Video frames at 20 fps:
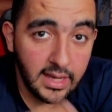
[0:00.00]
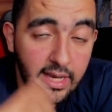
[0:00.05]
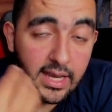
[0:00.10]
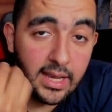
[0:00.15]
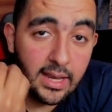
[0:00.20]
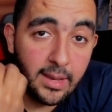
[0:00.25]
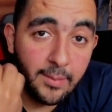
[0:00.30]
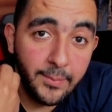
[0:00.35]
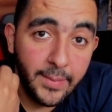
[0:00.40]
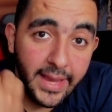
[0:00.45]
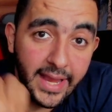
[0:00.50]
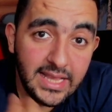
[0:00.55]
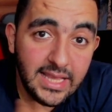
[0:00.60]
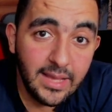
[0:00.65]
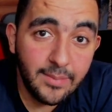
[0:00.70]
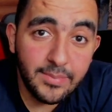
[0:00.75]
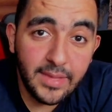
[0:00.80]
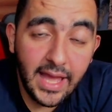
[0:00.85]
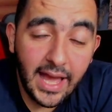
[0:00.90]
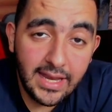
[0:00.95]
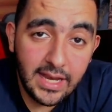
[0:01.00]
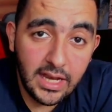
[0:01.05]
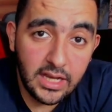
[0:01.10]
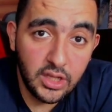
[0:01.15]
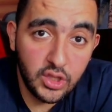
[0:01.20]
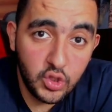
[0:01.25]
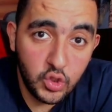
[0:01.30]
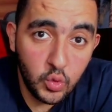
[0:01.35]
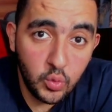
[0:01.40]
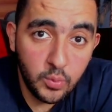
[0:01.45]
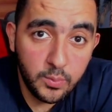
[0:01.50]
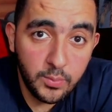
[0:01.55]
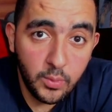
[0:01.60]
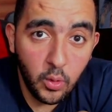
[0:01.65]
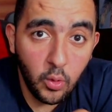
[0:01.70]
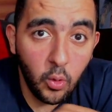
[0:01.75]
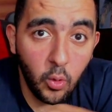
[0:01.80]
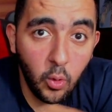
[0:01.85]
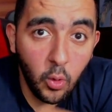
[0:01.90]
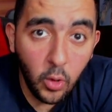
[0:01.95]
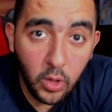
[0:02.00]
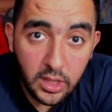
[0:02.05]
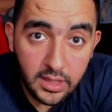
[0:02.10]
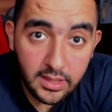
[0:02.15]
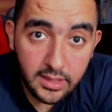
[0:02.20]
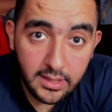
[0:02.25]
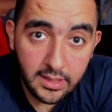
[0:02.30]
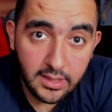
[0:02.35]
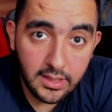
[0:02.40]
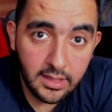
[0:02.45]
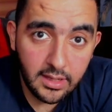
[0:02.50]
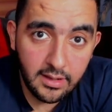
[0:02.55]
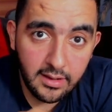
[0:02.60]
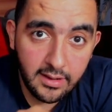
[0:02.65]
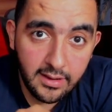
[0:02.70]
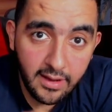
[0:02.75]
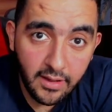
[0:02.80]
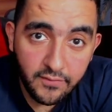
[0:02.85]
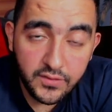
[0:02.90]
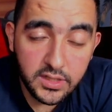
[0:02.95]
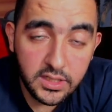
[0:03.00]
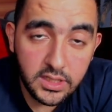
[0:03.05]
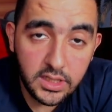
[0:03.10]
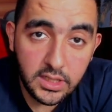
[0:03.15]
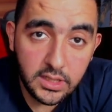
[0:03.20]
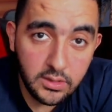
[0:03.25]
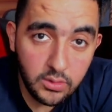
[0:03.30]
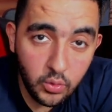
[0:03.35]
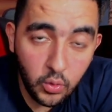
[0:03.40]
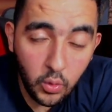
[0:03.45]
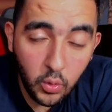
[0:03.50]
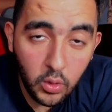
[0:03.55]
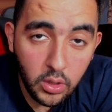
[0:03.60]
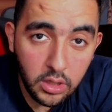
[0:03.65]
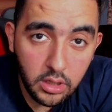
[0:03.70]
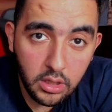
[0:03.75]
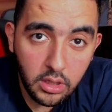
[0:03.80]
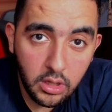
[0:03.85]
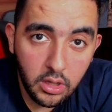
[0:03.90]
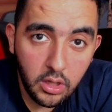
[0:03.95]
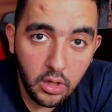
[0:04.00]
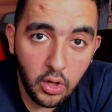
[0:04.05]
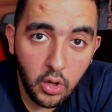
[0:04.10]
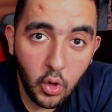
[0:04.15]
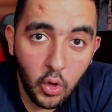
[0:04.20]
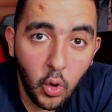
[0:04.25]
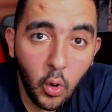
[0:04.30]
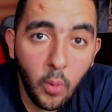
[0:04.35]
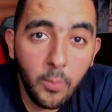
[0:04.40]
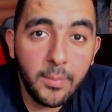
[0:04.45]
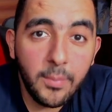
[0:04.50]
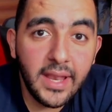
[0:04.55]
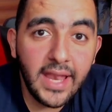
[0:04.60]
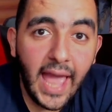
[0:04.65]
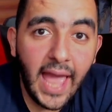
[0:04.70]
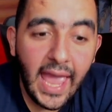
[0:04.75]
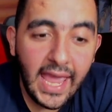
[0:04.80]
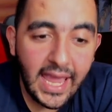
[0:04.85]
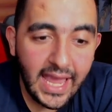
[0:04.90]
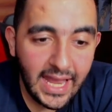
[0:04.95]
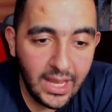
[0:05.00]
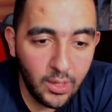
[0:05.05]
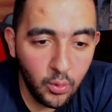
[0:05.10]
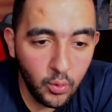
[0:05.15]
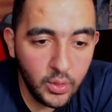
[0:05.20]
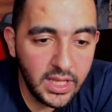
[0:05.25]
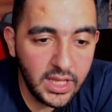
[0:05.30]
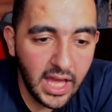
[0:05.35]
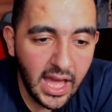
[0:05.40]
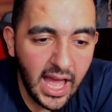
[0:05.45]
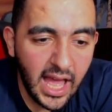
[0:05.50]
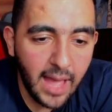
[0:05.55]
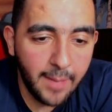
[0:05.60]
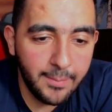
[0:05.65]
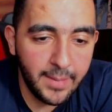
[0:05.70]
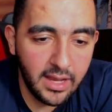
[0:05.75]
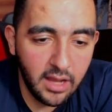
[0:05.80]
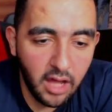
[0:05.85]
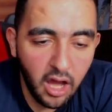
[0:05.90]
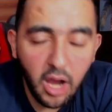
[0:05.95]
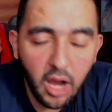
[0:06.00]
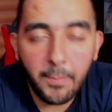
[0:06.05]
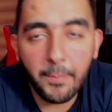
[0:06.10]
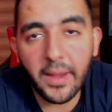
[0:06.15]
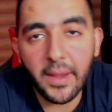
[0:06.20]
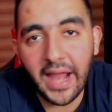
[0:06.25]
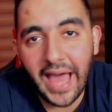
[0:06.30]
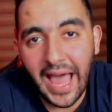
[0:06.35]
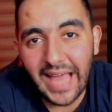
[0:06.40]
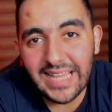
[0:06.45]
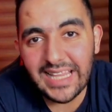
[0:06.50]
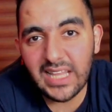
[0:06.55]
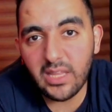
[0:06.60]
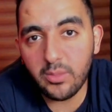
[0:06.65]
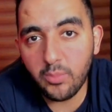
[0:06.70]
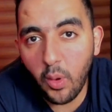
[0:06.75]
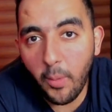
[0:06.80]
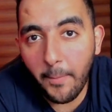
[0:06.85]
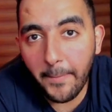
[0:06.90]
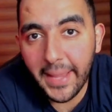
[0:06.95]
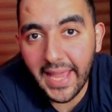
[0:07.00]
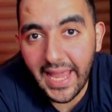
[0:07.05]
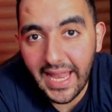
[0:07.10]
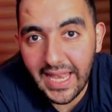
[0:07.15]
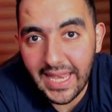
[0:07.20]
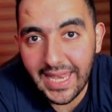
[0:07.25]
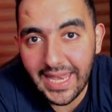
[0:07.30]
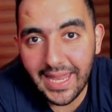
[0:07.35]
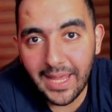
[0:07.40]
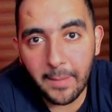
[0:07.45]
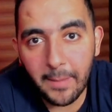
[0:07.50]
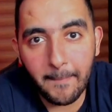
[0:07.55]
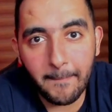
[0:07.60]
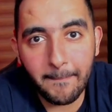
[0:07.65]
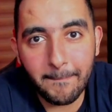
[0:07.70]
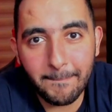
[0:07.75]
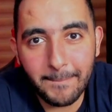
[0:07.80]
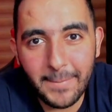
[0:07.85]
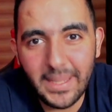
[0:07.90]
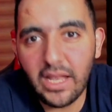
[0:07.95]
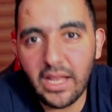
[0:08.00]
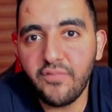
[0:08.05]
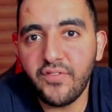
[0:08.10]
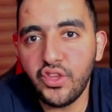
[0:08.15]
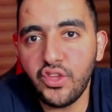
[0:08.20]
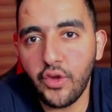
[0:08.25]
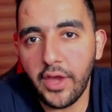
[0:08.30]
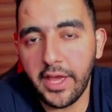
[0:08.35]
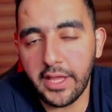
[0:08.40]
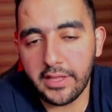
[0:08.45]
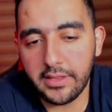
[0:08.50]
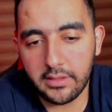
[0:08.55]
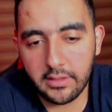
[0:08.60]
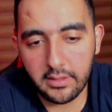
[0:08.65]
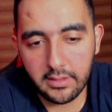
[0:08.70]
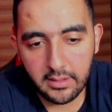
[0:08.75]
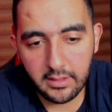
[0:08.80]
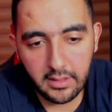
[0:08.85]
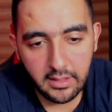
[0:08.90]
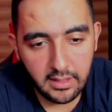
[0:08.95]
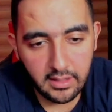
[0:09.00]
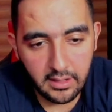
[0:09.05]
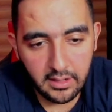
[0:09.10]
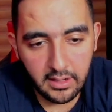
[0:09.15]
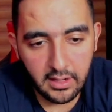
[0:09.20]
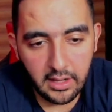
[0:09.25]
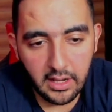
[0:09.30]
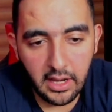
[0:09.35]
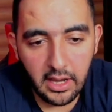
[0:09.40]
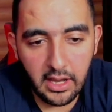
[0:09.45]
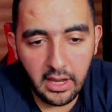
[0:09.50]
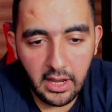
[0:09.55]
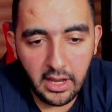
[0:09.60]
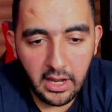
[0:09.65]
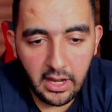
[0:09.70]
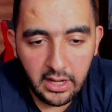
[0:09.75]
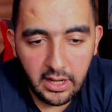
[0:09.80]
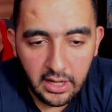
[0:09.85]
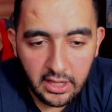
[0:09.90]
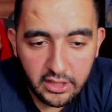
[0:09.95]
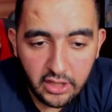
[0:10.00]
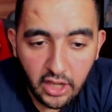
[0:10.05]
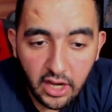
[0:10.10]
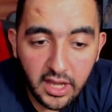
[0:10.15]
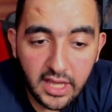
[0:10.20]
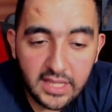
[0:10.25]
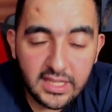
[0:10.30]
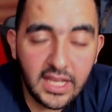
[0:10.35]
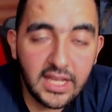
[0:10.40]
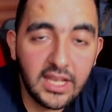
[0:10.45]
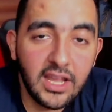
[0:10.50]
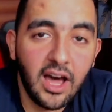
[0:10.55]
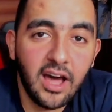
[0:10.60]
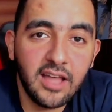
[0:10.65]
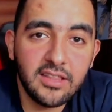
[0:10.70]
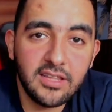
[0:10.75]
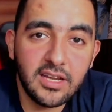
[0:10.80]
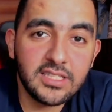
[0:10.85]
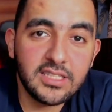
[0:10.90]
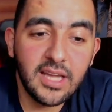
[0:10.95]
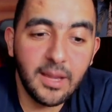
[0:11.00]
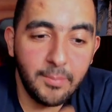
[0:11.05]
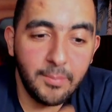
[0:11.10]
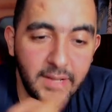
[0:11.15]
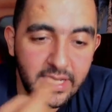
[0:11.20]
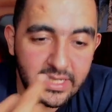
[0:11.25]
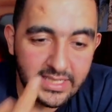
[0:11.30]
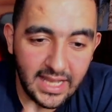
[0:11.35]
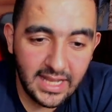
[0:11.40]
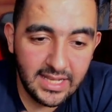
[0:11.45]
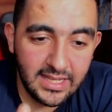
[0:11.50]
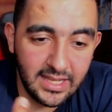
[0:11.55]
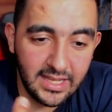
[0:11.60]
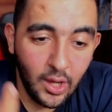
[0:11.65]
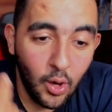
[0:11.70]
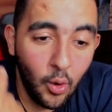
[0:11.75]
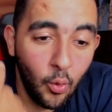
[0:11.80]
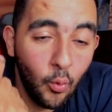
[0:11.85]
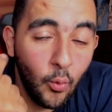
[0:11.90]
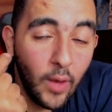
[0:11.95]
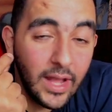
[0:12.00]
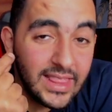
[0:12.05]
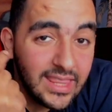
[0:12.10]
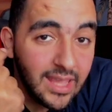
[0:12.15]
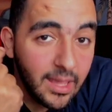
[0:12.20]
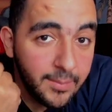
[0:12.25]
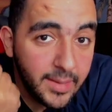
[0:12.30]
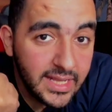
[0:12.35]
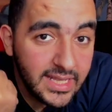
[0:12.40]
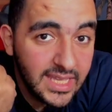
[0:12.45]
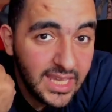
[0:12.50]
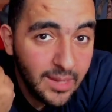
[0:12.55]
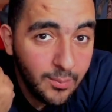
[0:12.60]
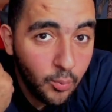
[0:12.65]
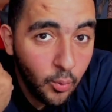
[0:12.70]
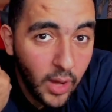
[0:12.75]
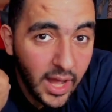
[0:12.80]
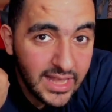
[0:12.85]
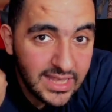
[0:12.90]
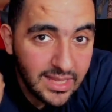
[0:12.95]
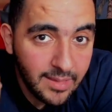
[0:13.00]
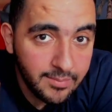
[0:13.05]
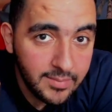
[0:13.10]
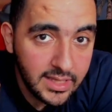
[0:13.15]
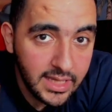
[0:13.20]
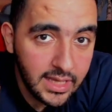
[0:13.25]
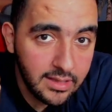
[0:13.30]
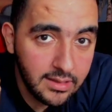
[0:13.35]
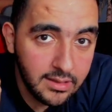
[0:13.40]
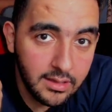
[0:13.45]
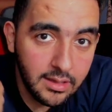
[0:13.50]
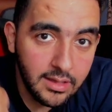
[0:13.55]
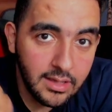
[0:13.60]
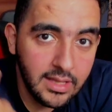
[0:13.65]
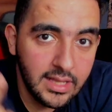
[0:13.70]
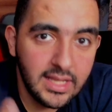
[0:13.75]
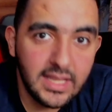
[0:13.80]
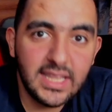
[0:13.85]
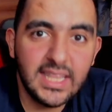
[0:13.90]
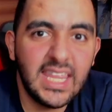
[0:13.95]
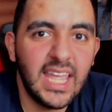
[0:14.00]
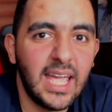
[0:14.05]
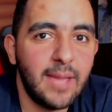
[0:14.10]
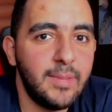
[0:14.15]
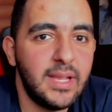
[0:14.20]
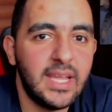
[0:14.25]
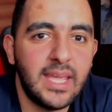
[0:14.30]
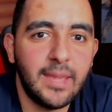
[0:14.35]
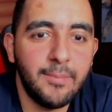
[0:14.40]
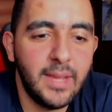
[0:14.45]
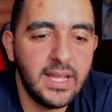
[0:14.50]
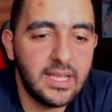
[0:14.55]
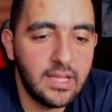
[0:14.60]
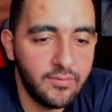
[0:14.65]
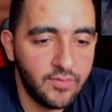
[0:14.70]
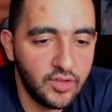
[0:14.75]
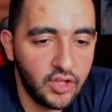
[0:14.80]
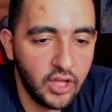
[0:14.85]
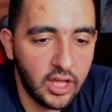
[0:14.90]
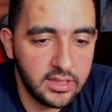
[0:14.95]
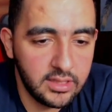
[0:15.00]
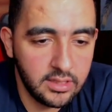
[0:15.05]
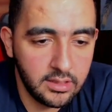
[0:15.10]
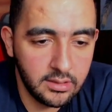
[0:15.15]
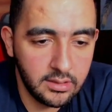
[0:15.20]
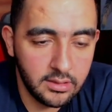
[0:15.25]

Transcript: لما جيت ابدا على اليوتيوب قلت لنفسي دول هما اللي هيخلوني اعمل اكبر عدد ممكن من الفيديوهات لدرجه ان حضرتك بتسالني هو انت بتجيب وقت منين تعمل كميه الفيديوهات دي